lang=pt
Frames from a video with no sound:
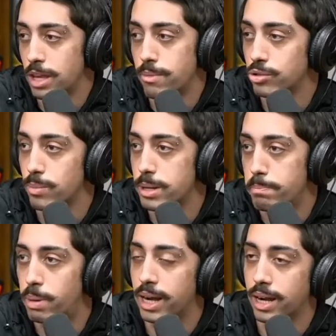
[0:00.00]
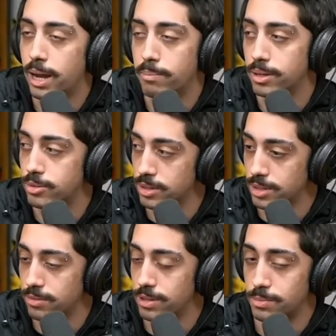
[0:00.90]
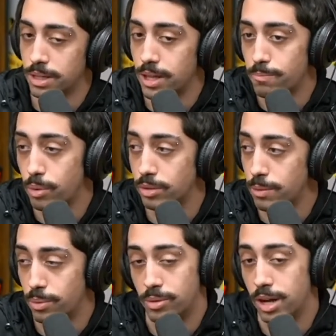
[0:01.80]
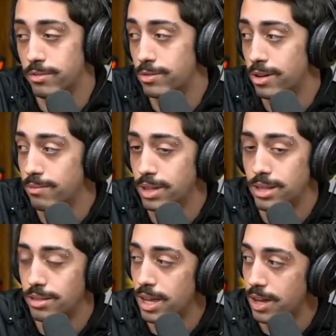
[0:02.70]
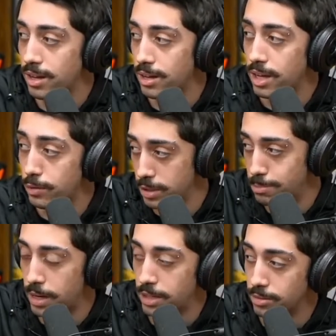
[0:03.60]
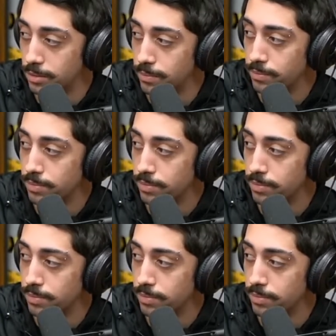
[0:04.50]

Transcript: não tem mais como ele pagar pelas coisas que ele fez, porque tem pouco tempo. O cara viveu uma vida inteira, ele foi esperto.